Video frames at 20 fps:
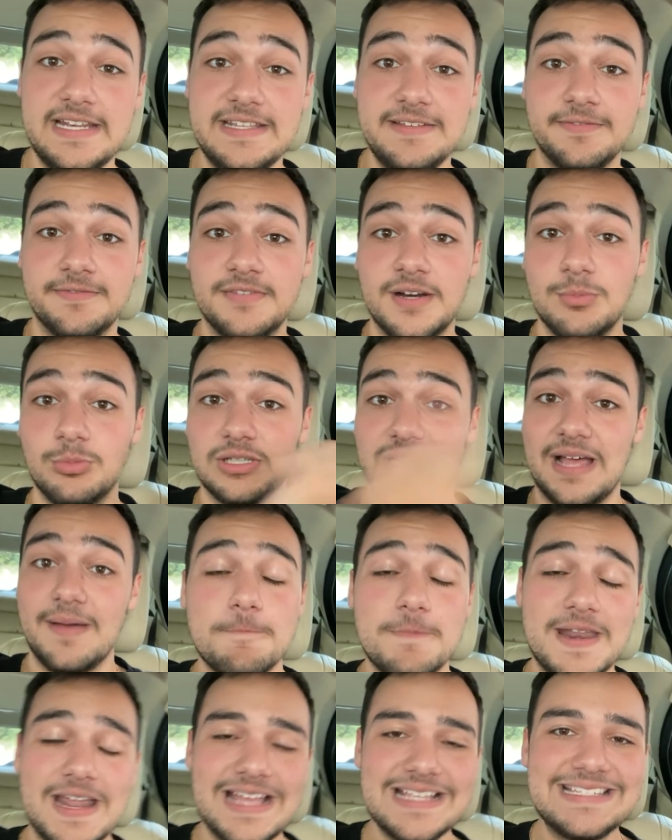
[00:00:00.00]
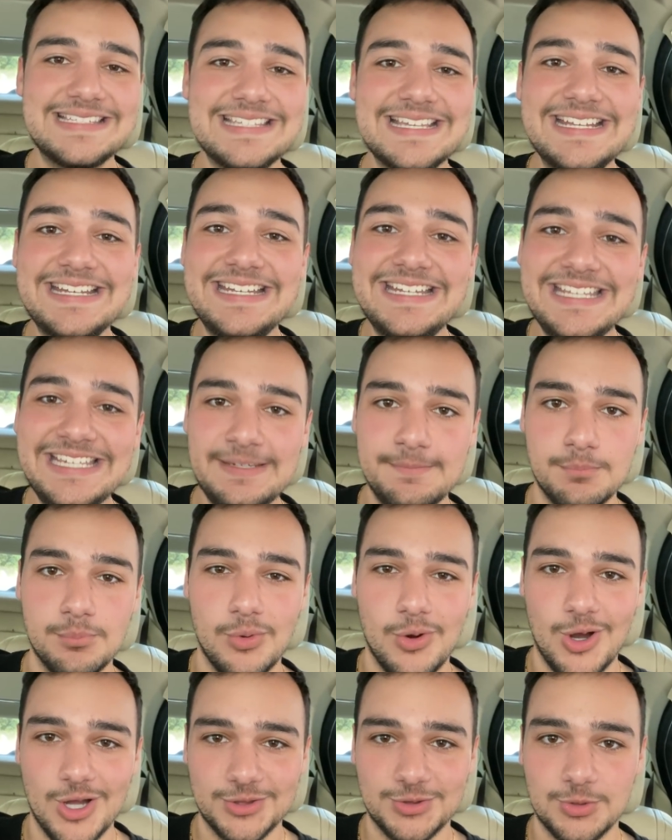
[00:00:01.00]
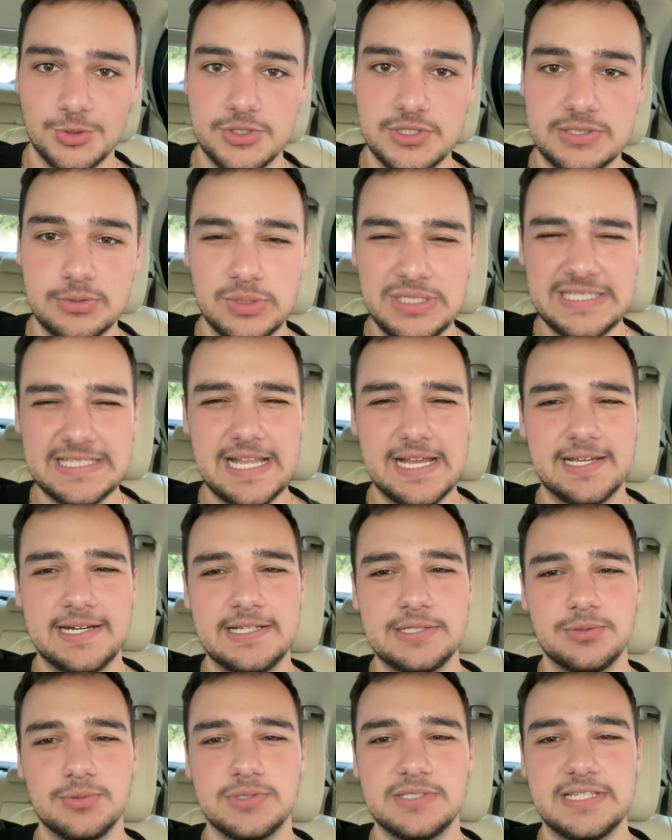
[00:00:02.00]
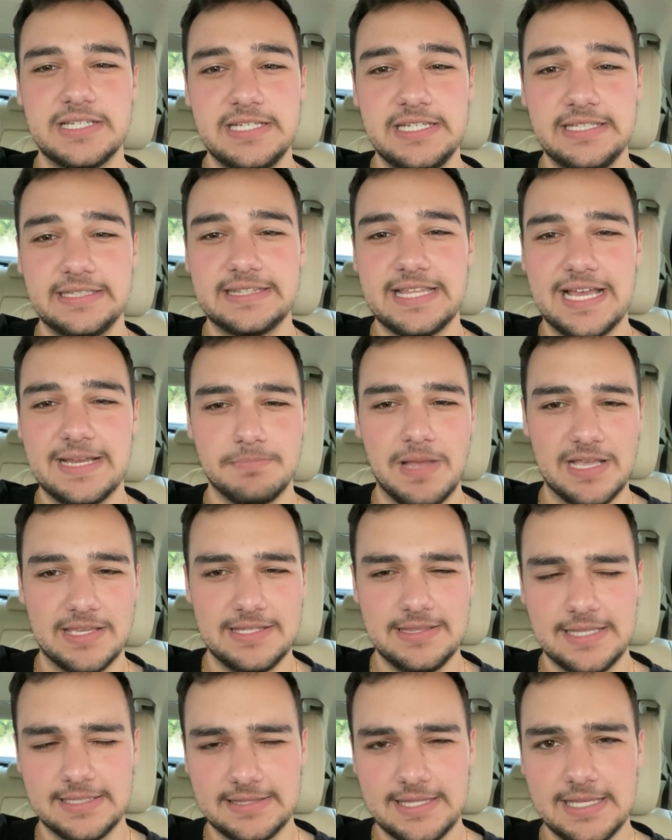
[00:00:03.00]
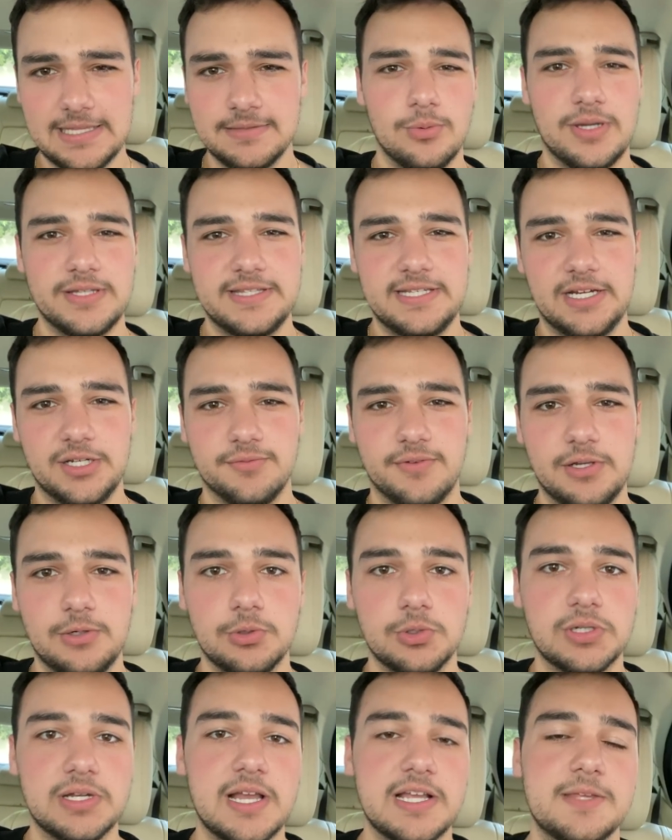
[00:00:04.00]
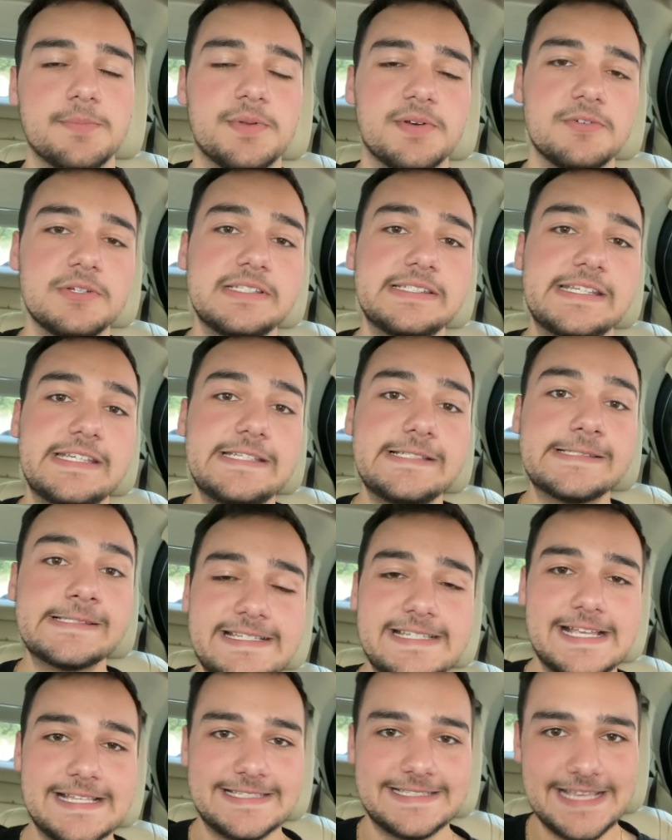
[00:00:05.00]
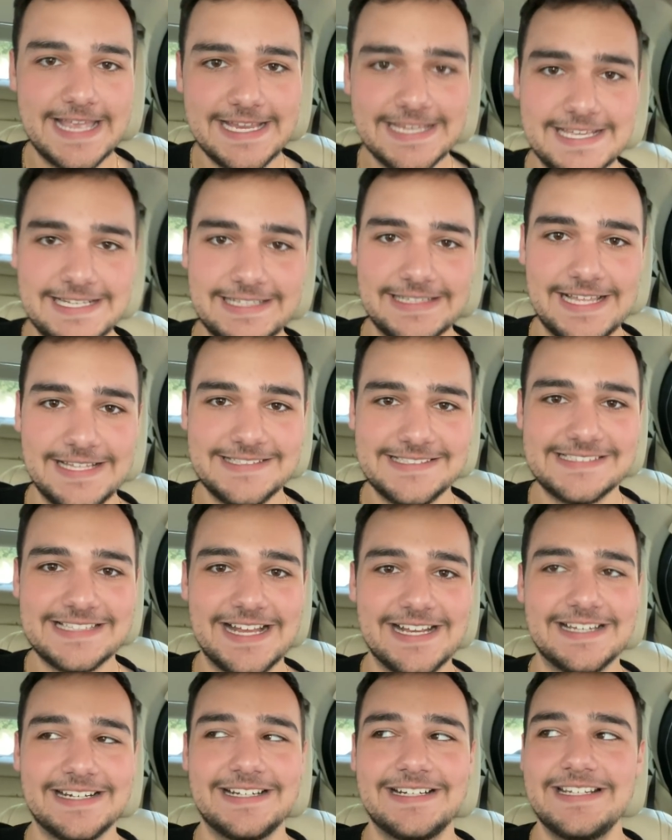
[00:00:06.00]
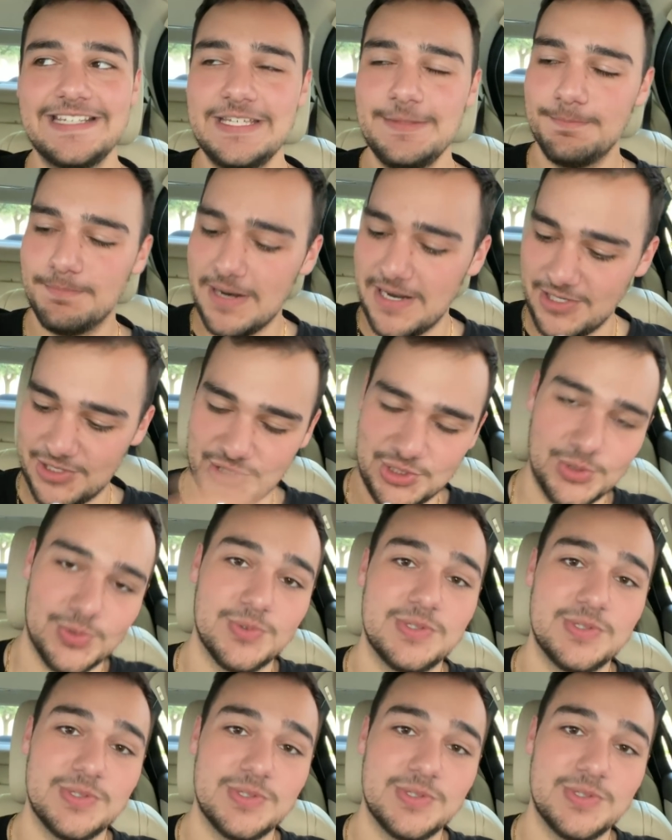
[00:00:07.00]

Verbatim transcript: e vamos lá pra Zanin Motors. O Instagram do Zanin tá aqui na tela, o Adriano vai colocar aqui pra vocês. Já segue ele lá no Instagram e partiu,